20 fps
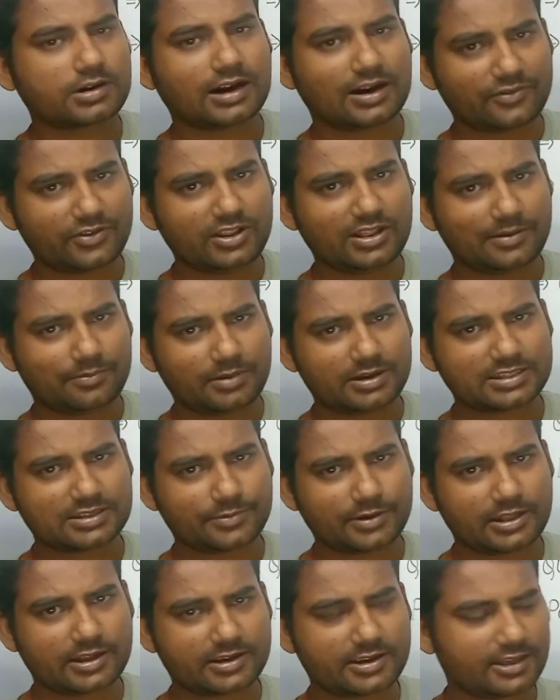काफ़ी लंबा
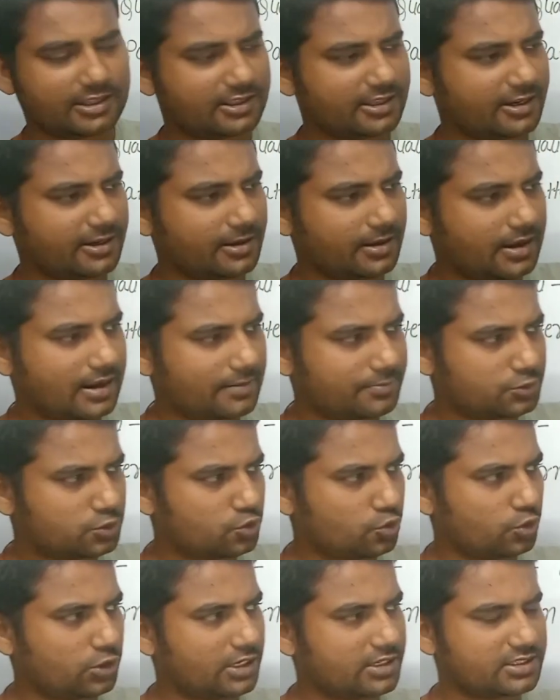समय लग गया था आप
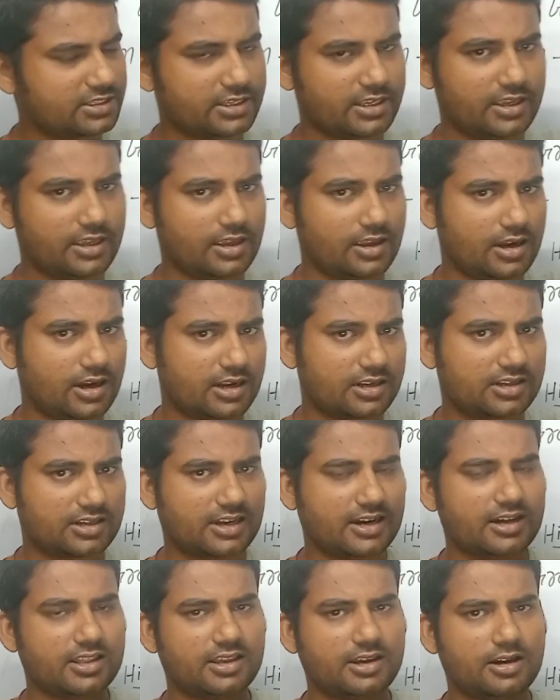16 से
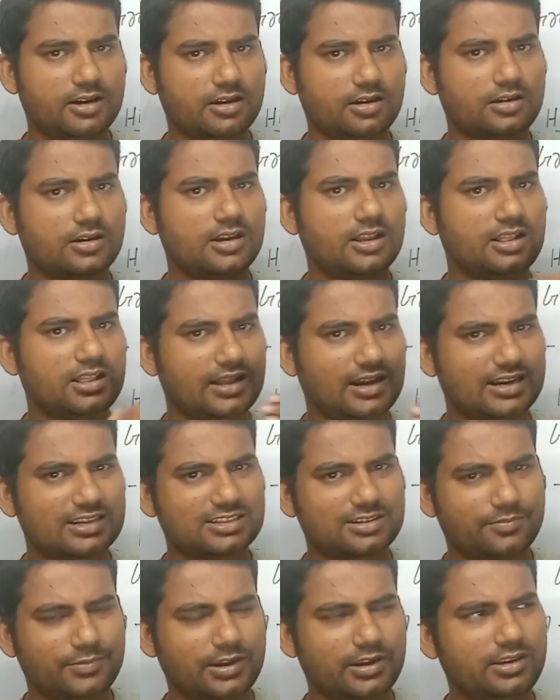18 के
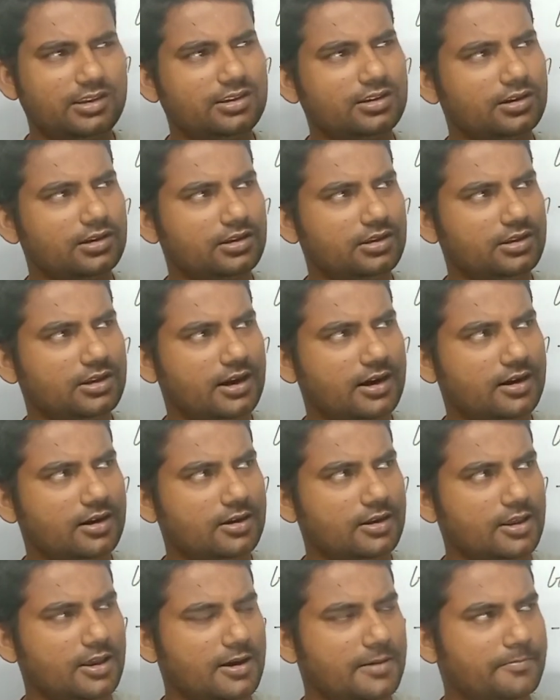लास्ट में ही या
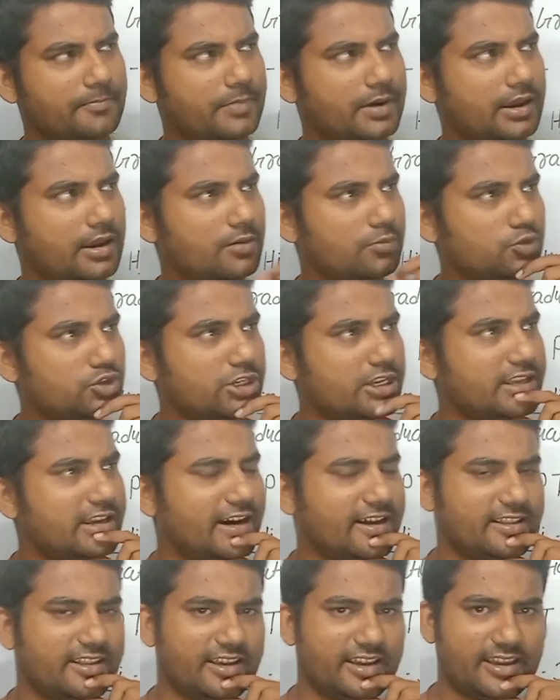मैं मुझे
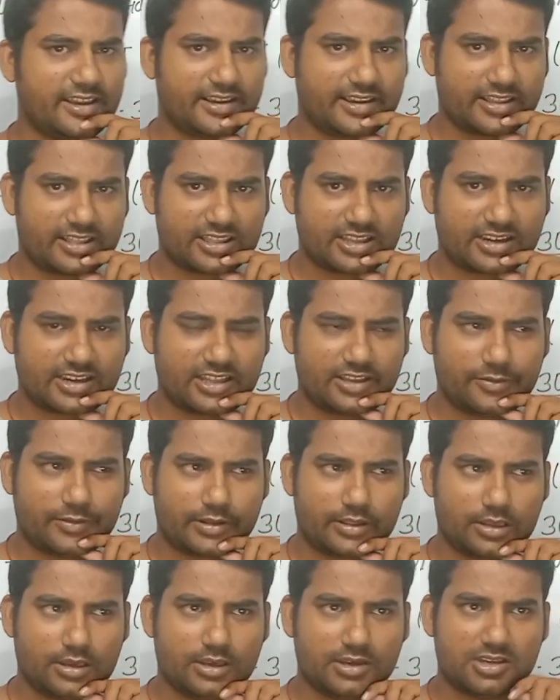याद है कि
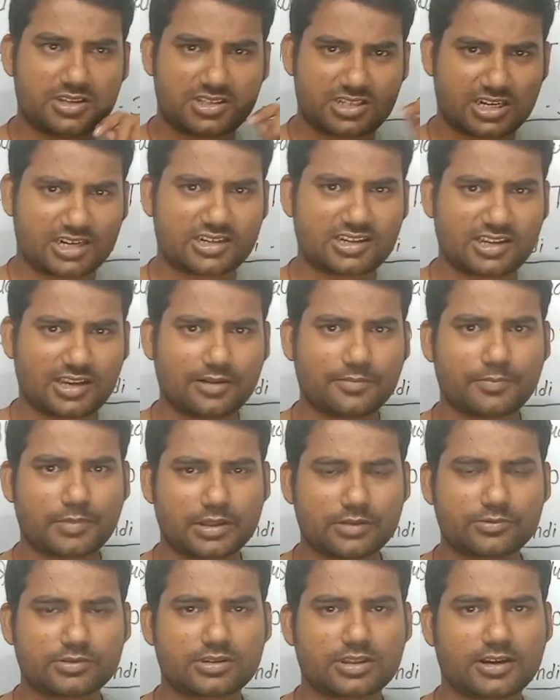तकरीबन छठ के
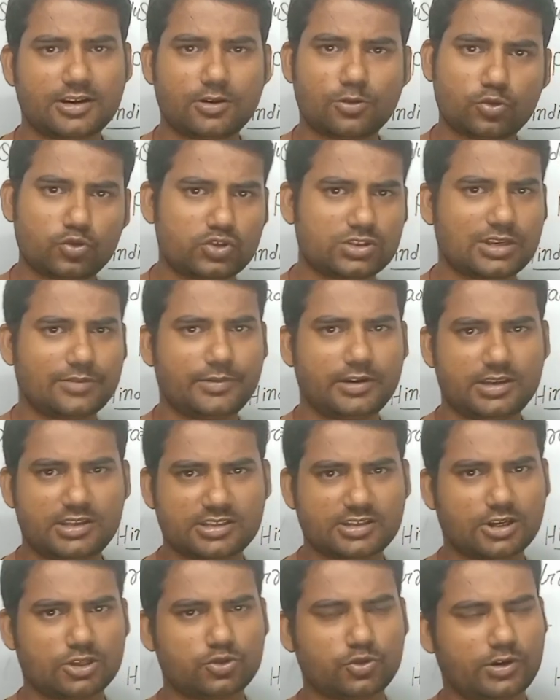पर्व था उस समय
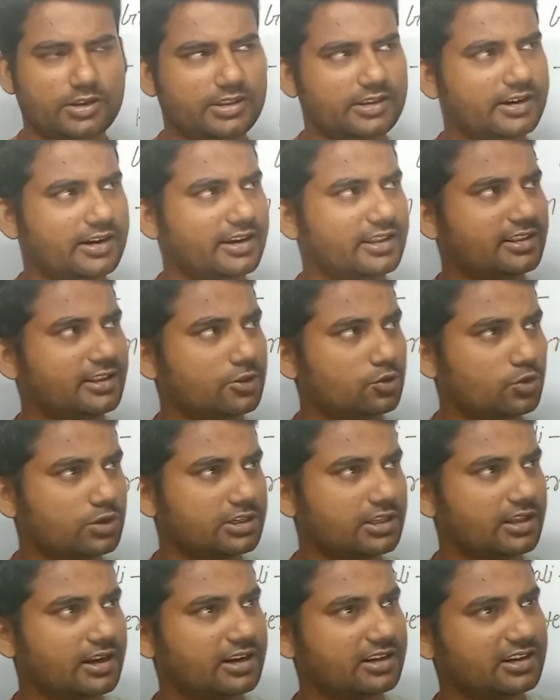इसका ज्वाइनिंग आया था
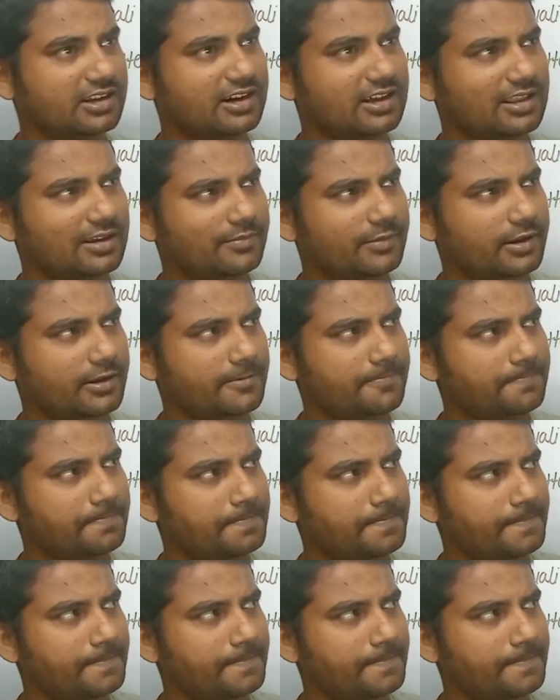2018 में